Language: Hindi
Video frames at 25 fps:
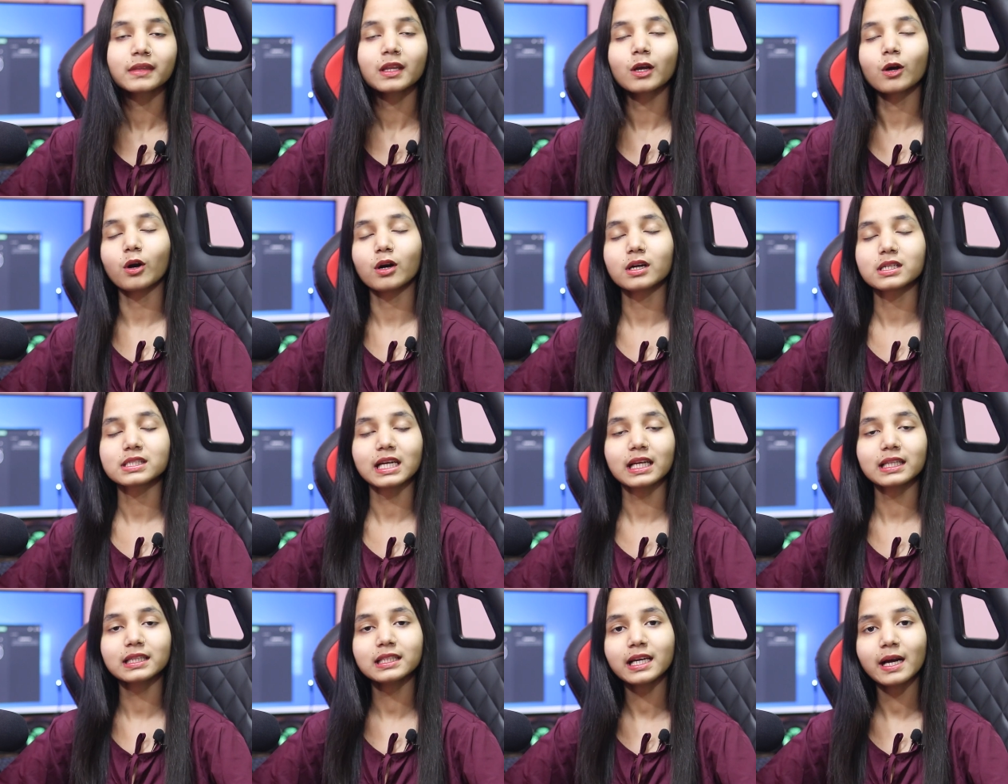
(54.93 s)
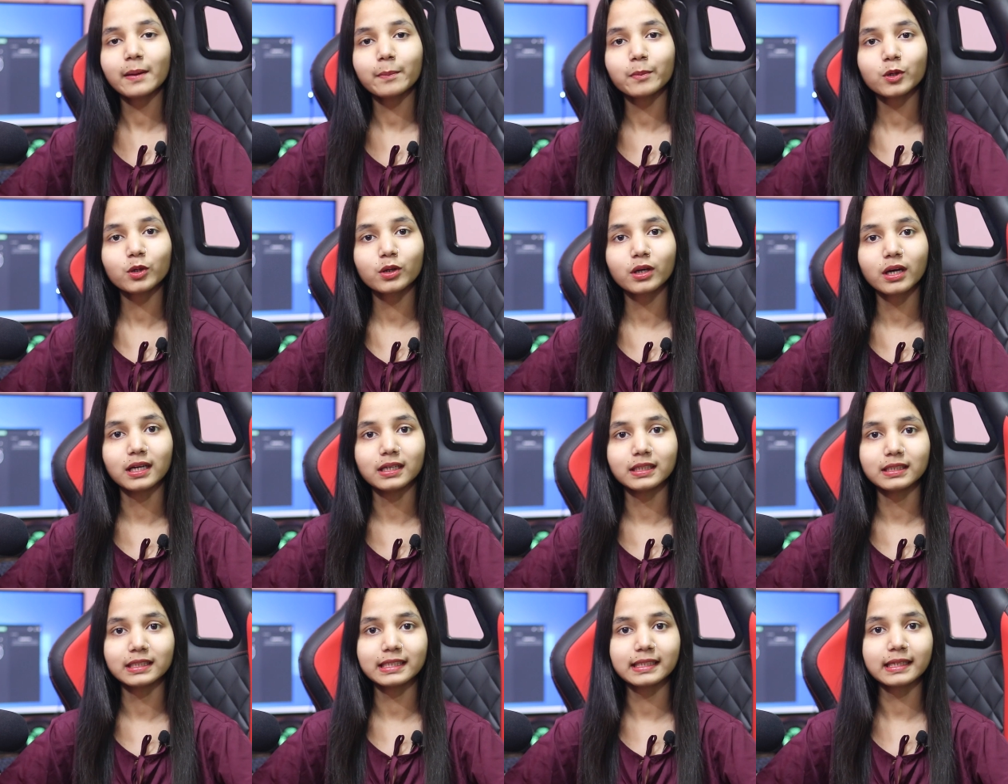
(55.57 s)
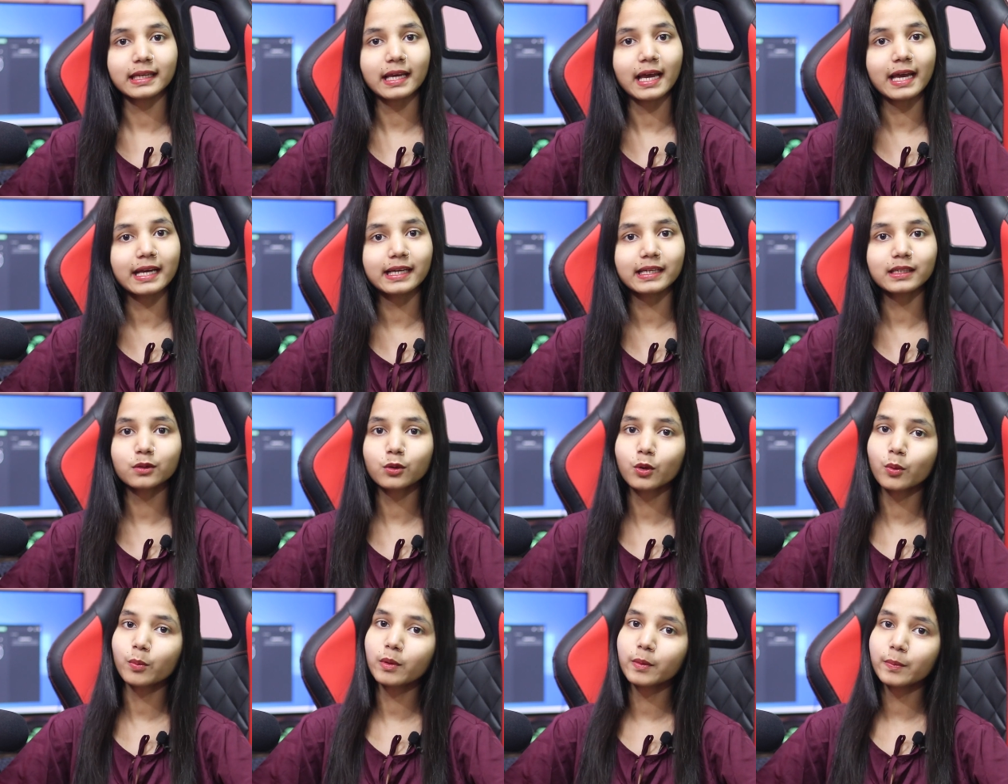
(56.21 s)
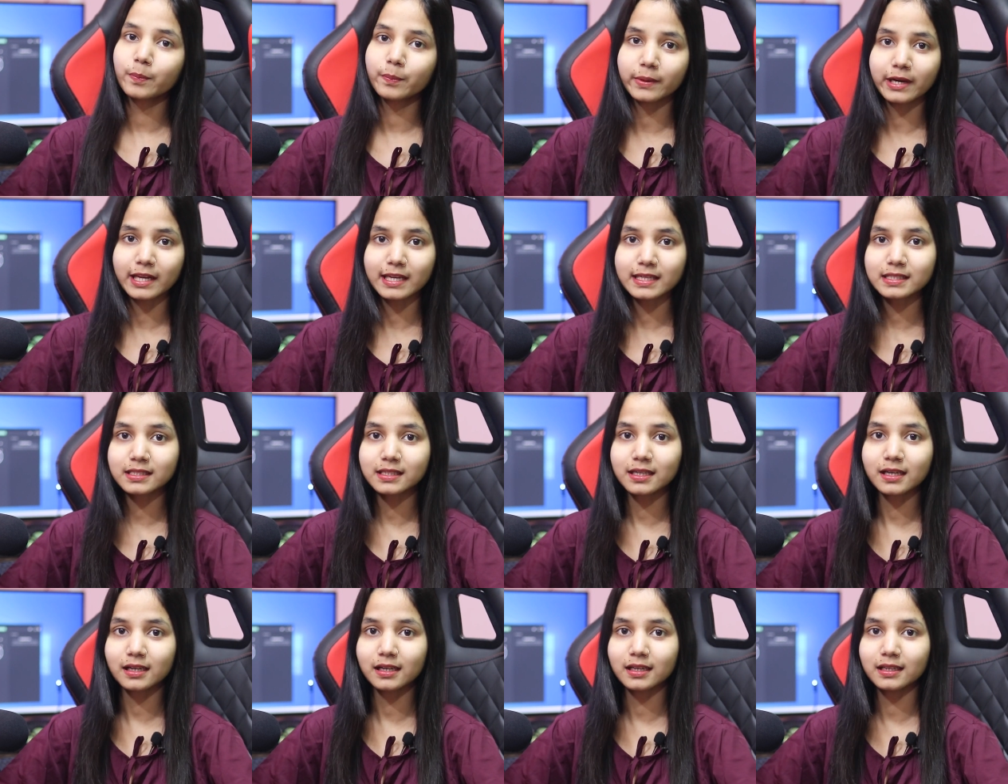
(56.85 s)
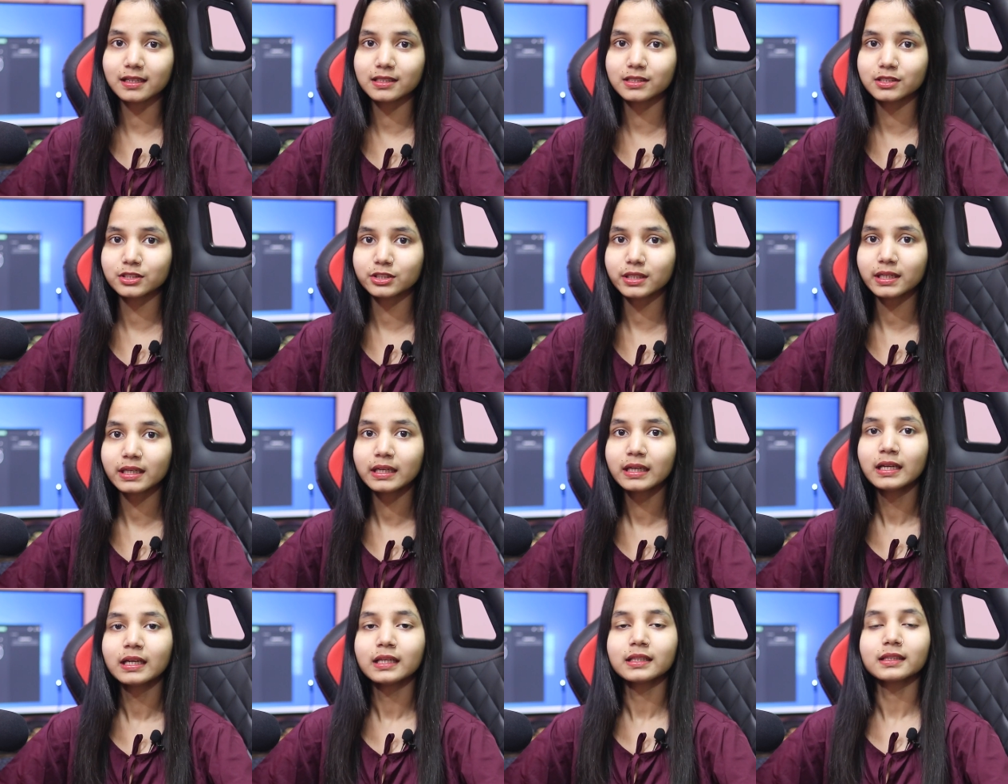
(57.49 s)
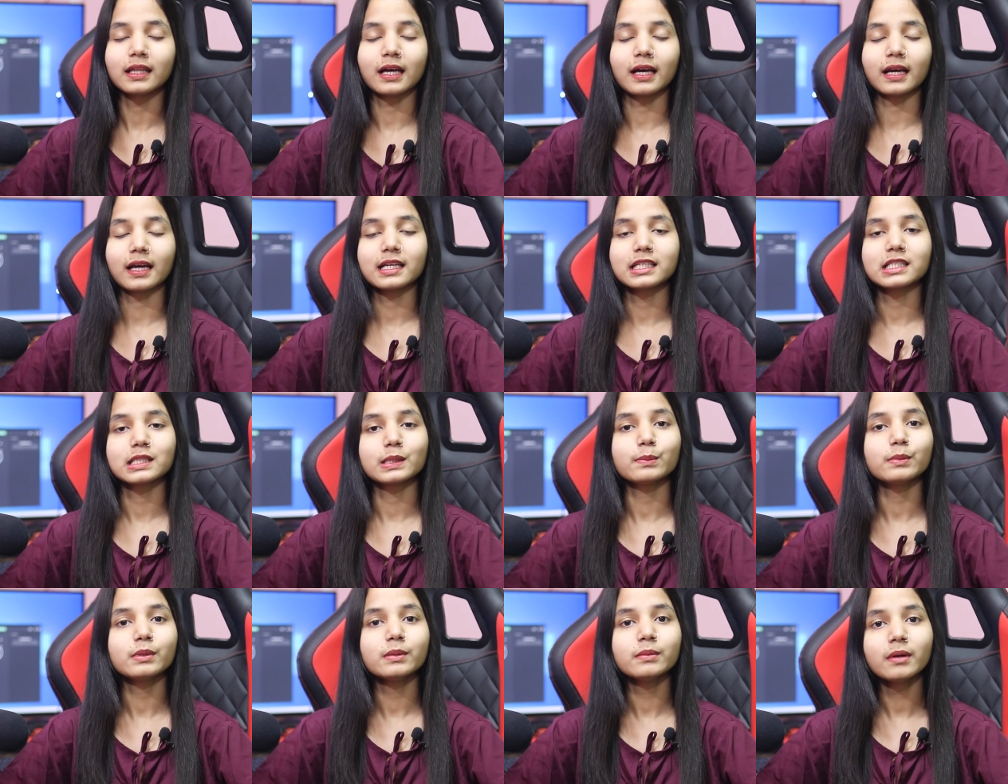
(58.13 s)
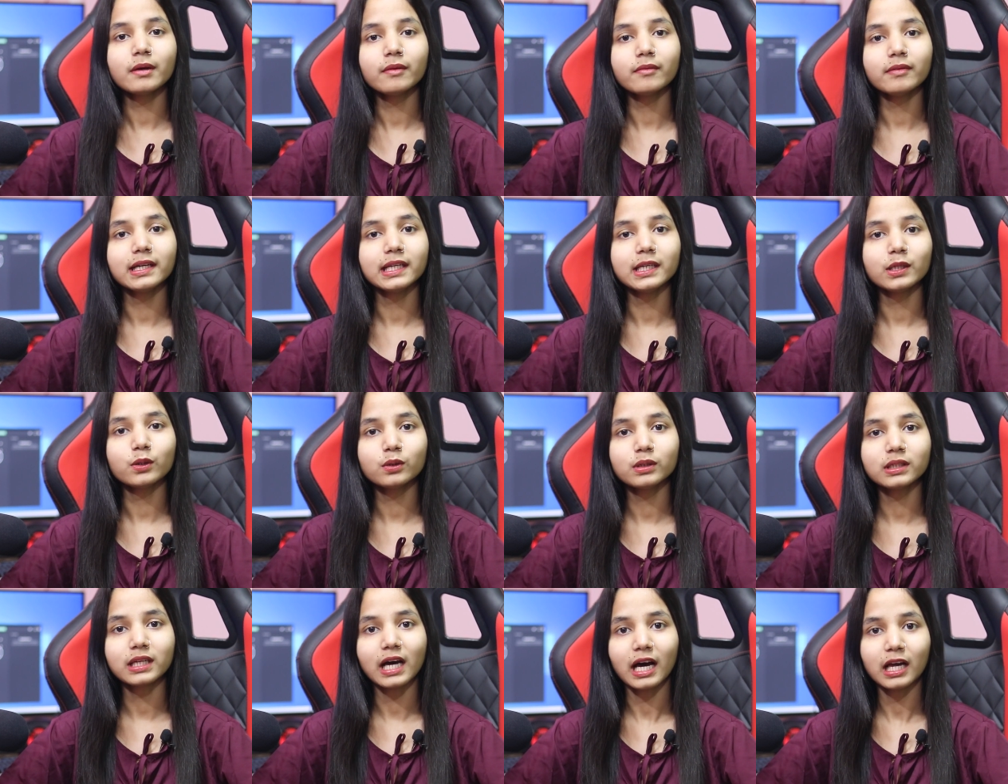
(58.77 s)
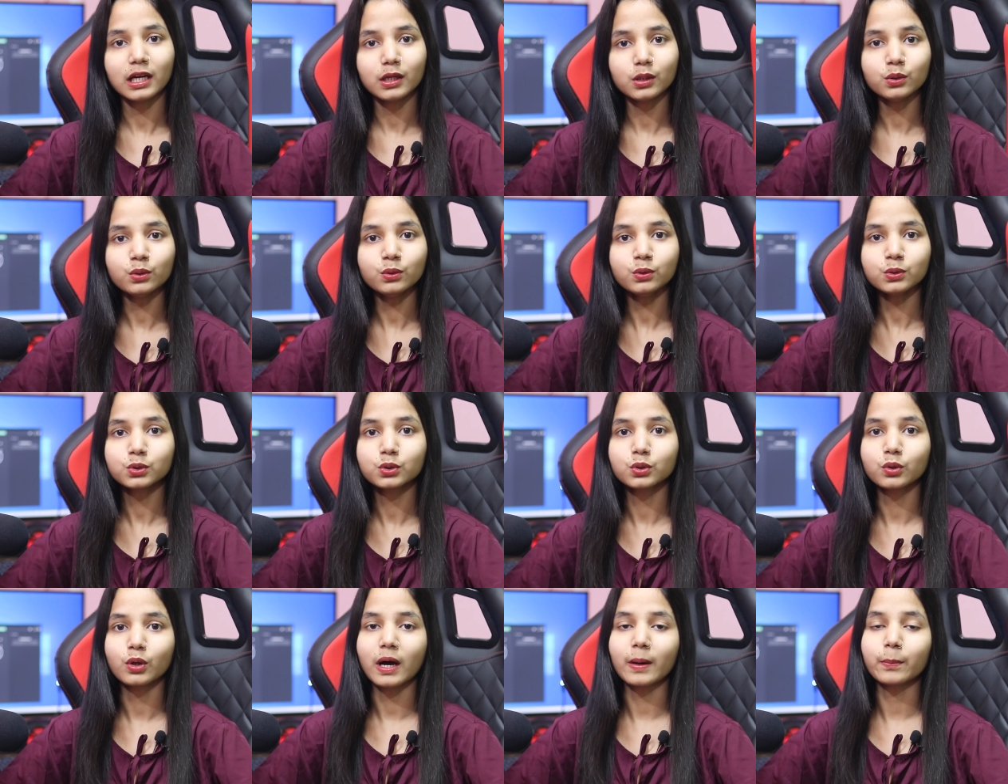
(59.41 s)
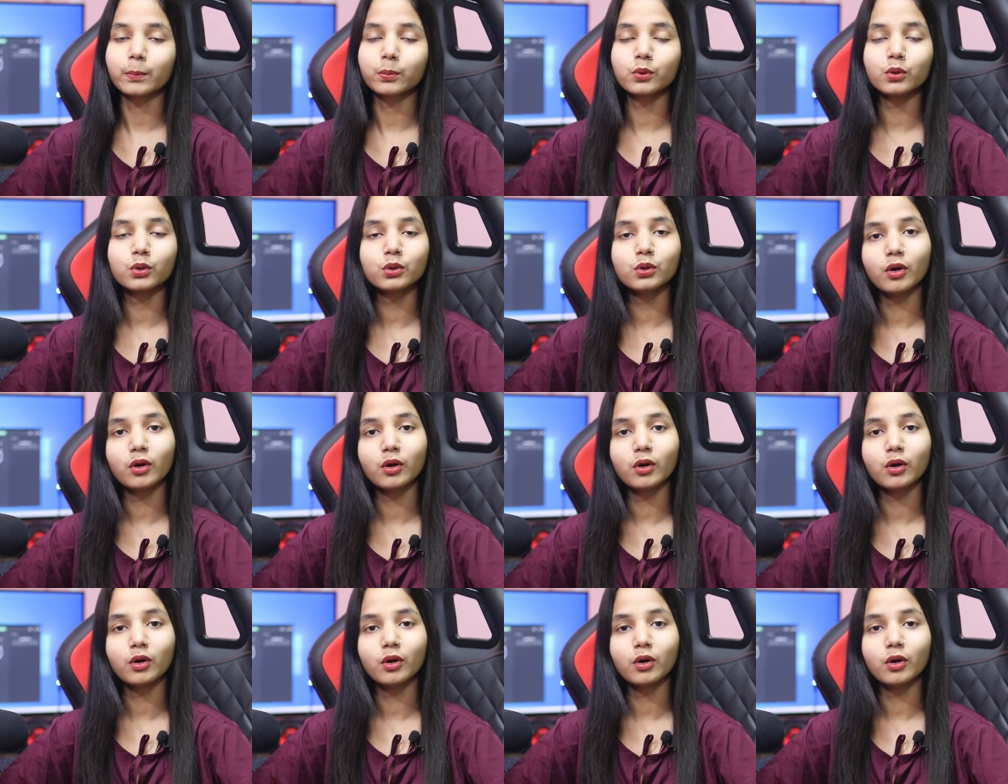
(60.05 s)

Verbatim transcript: और साथ ही आप लोग घंटे के आइकन को भी प्रेस कर लीजिए ताकि जब भी मैं वीडियो डालूँ तो आपको